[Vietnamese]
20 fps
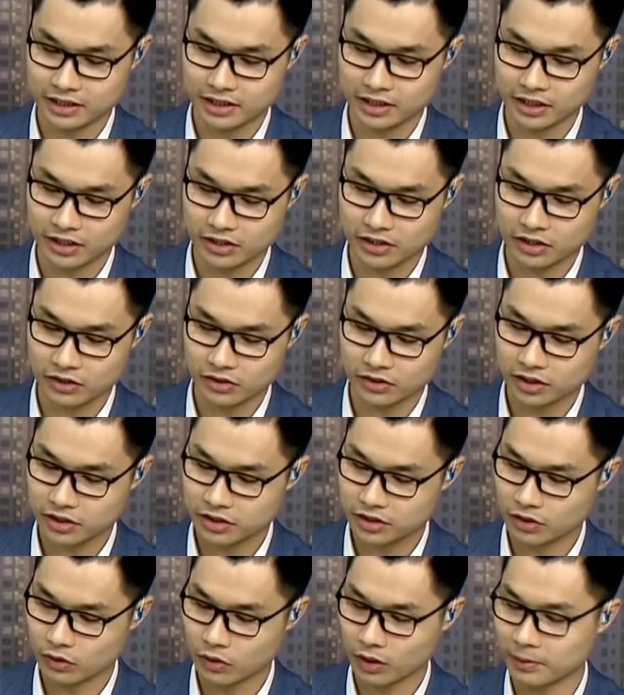trên thị trường có rất
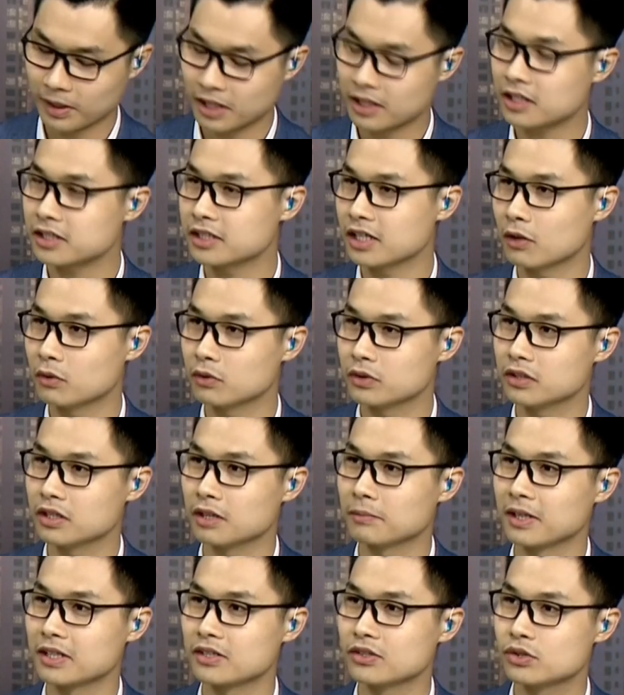nhiều loại bánh khác nhau như là
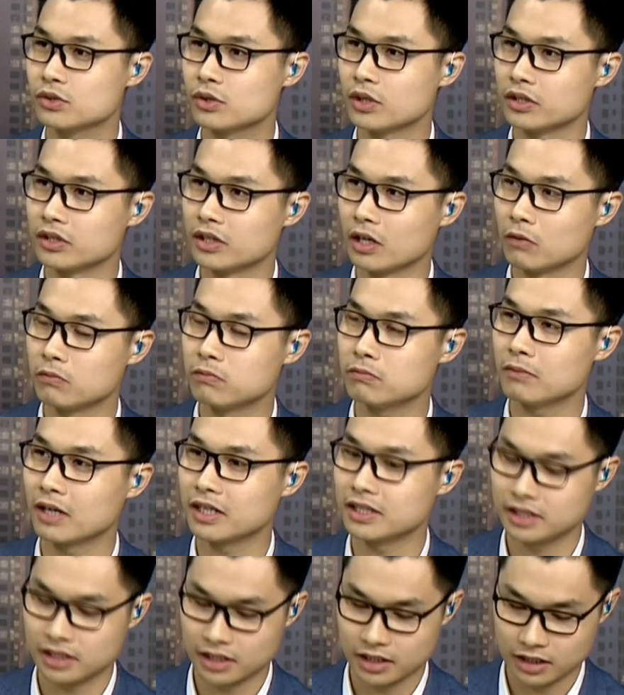bánh truyền thống,
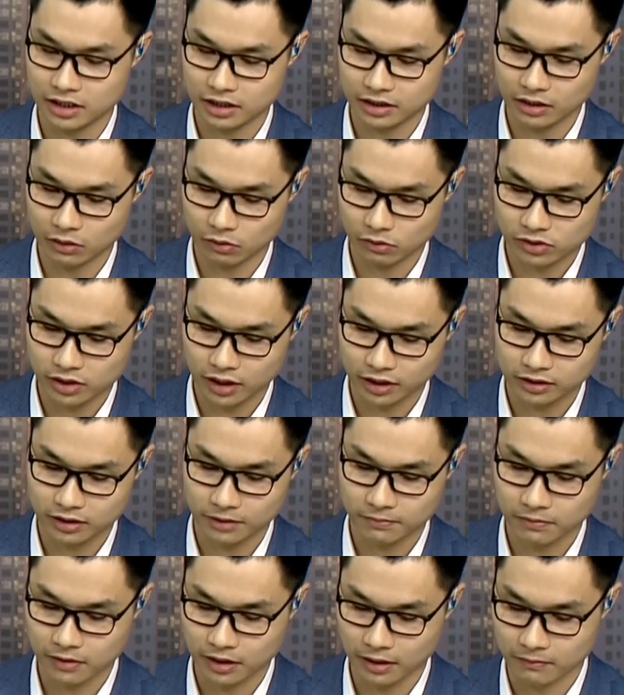bánh nhân à, đậu xanh
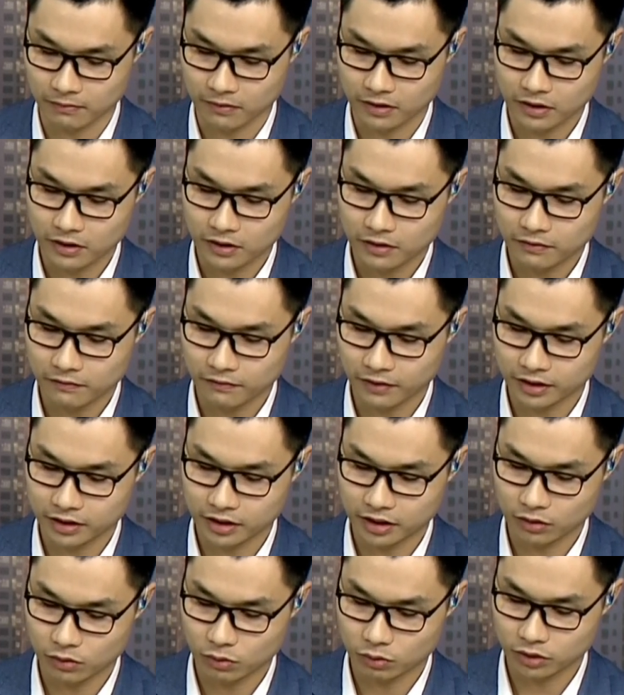thập cẩm. Vậy
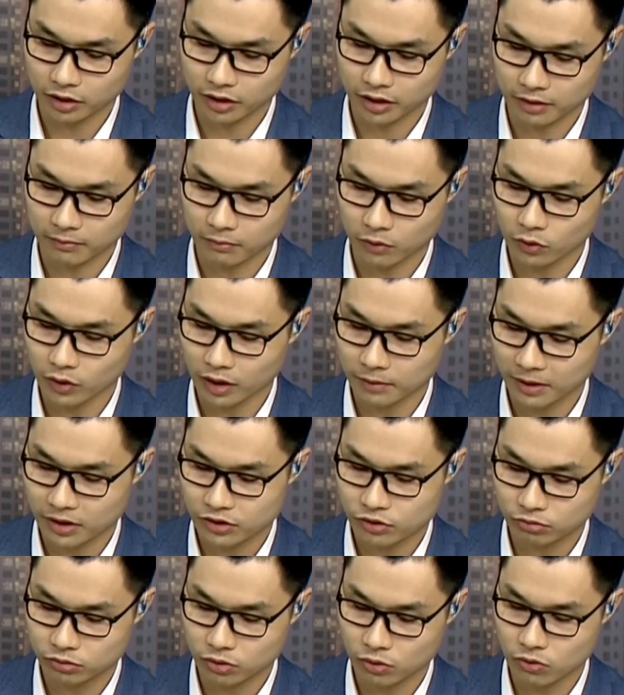thì à, cụ thể mỗi loại bánh
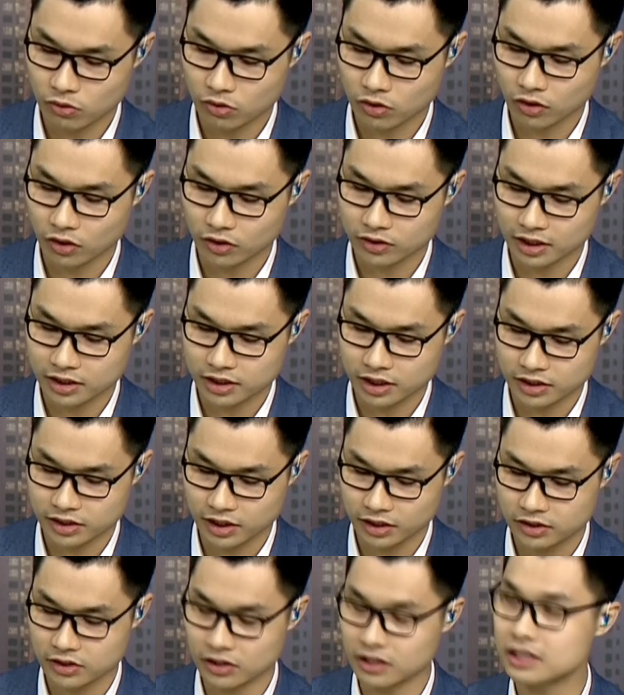trung thu có giá trị
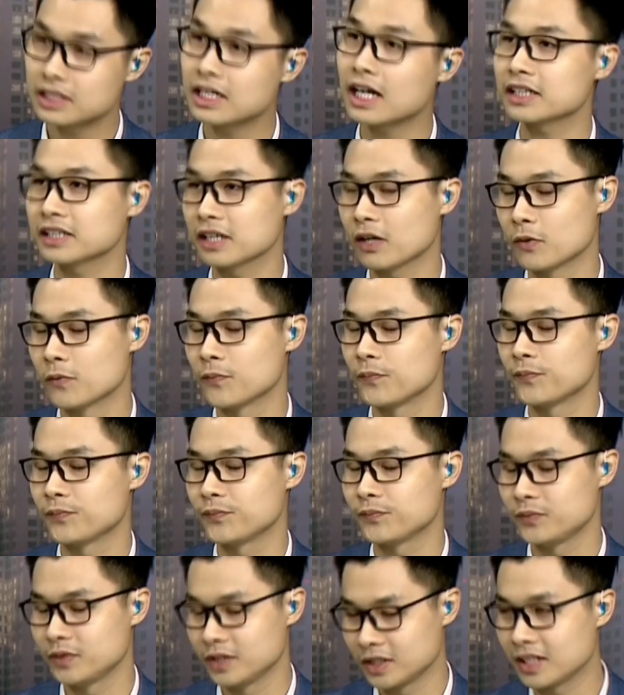dinh dưỡng khác nhau
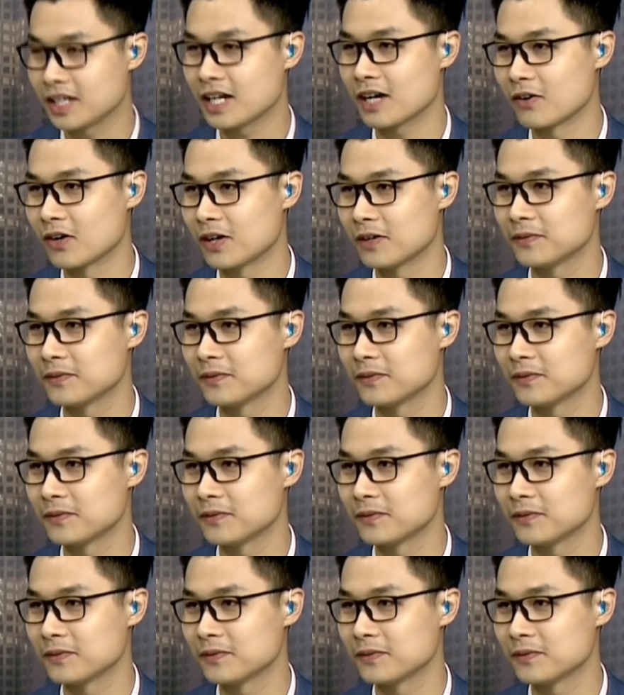như thế nào?